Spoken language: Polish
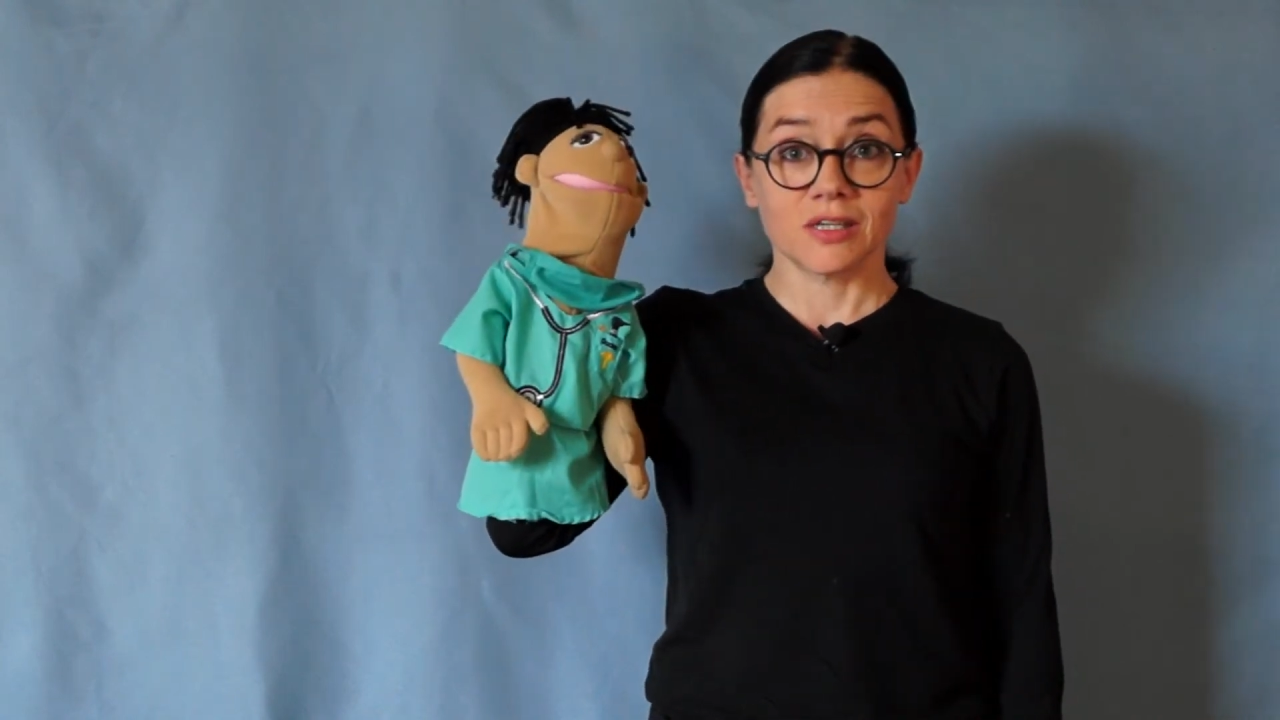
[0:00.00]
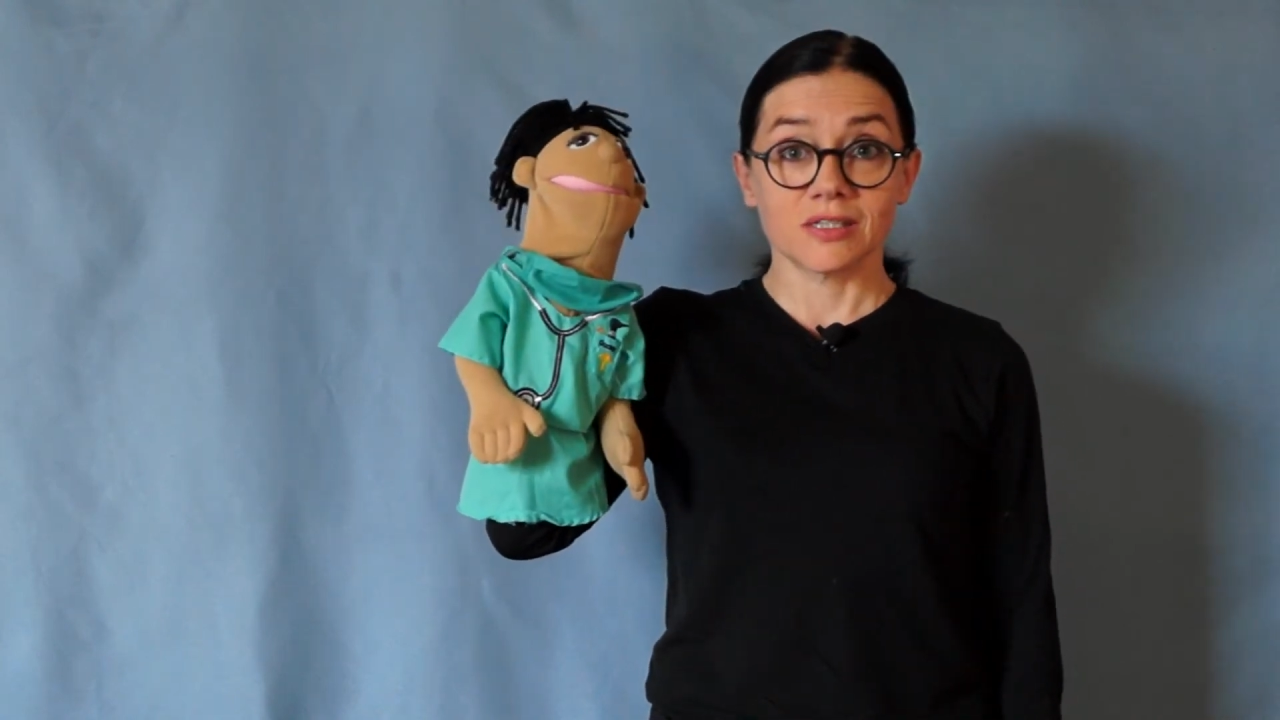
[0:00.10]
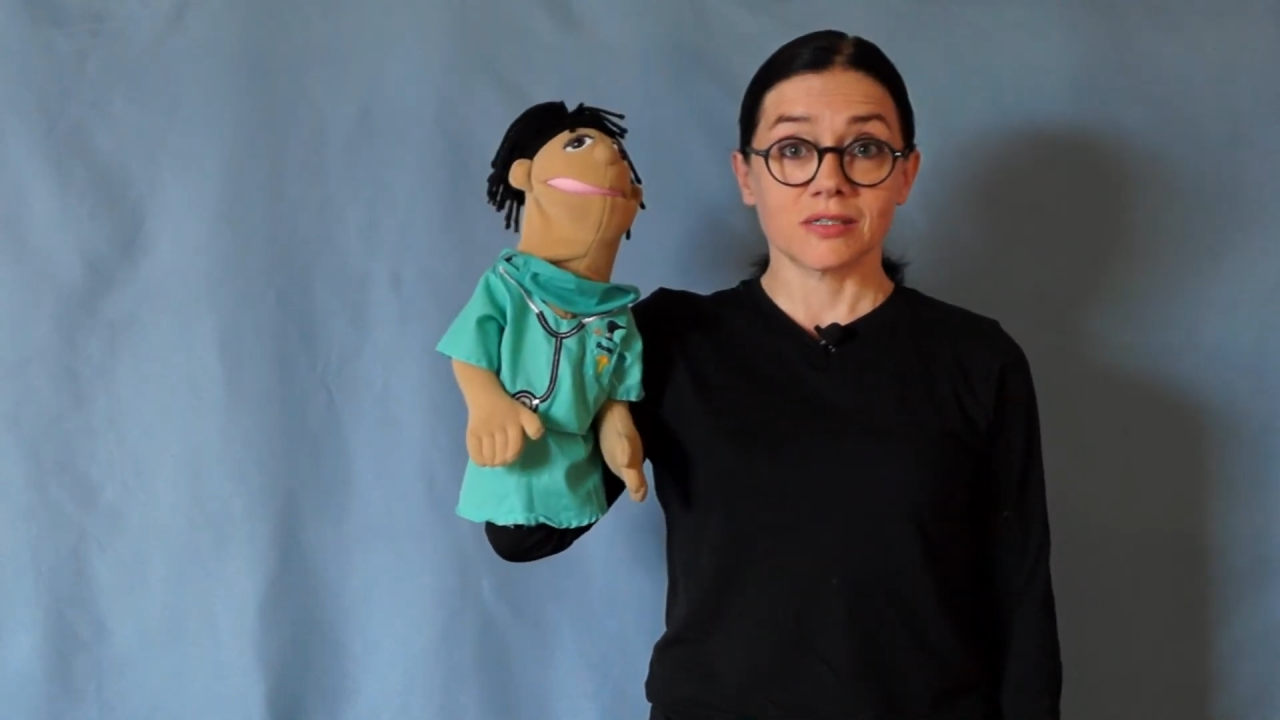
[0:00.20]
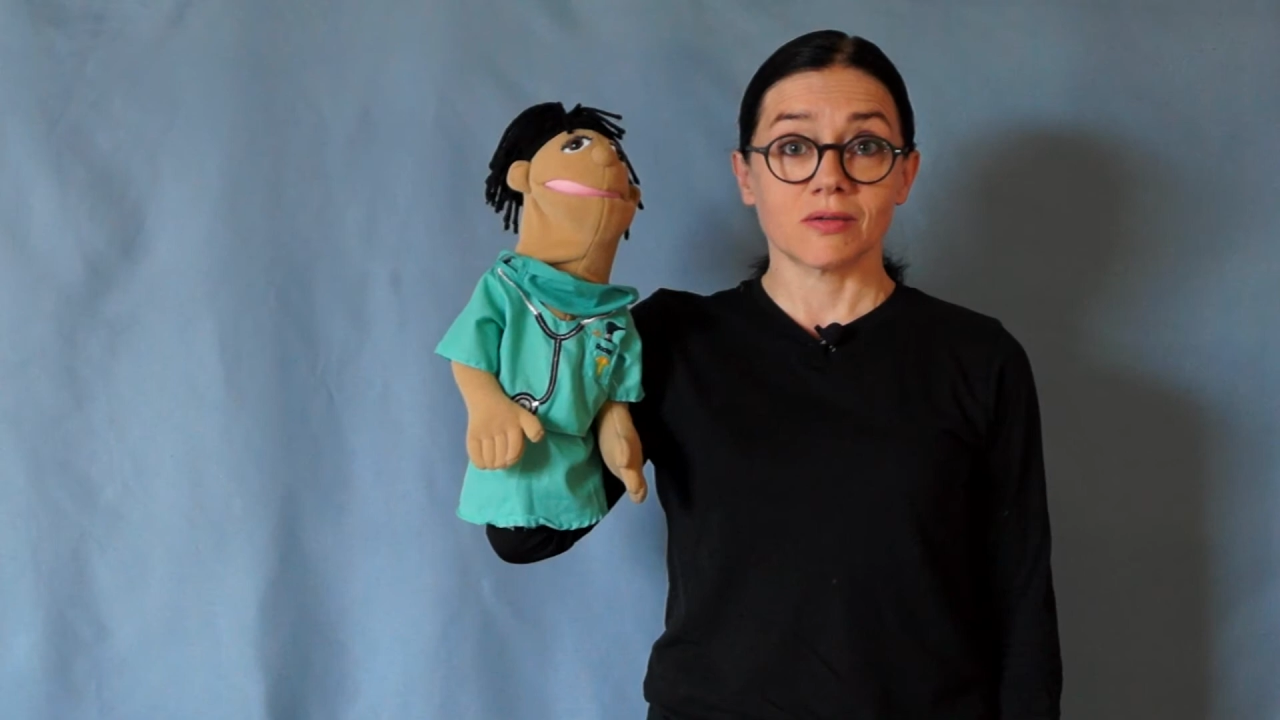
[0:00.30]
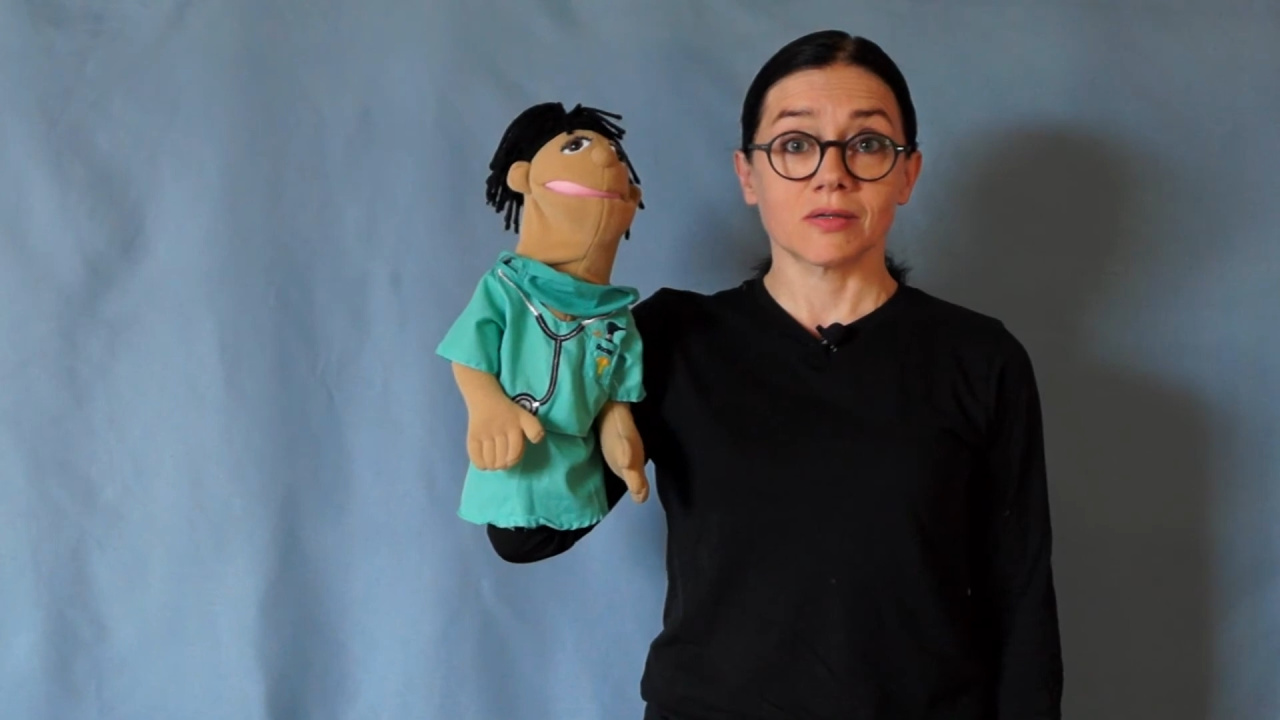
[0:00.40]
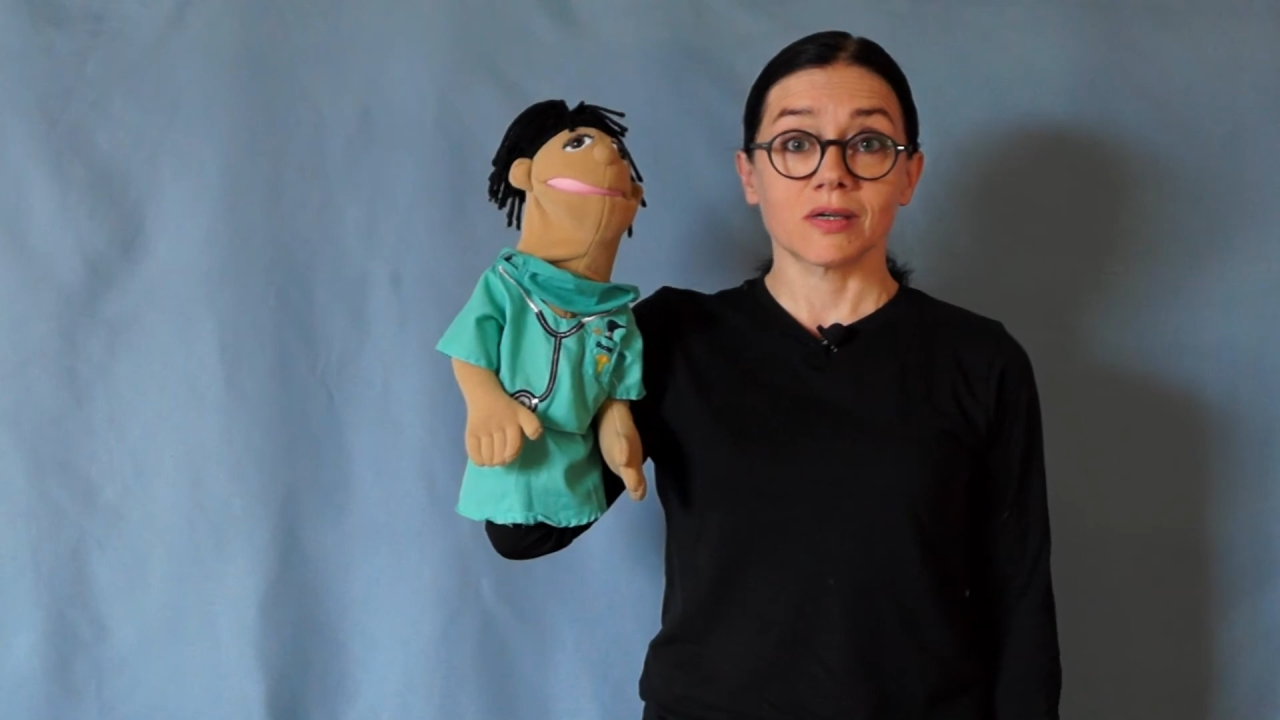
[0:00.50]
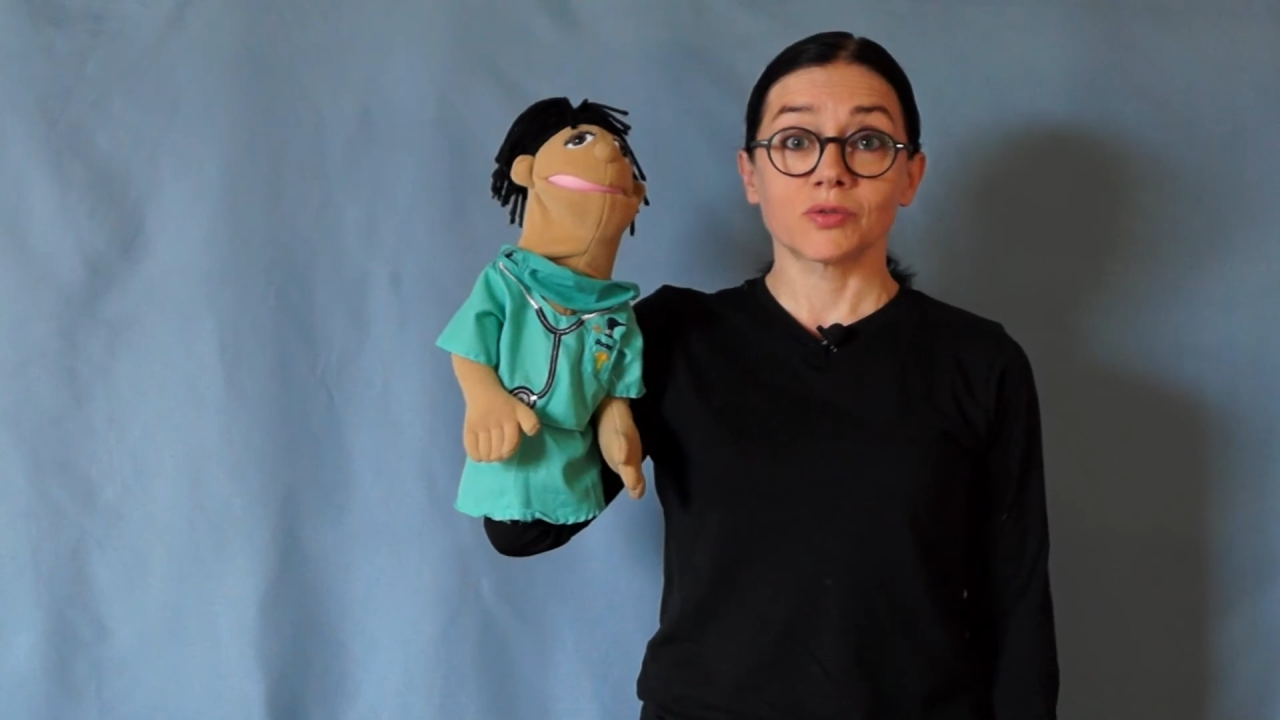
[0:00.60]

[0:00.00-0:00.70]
historie,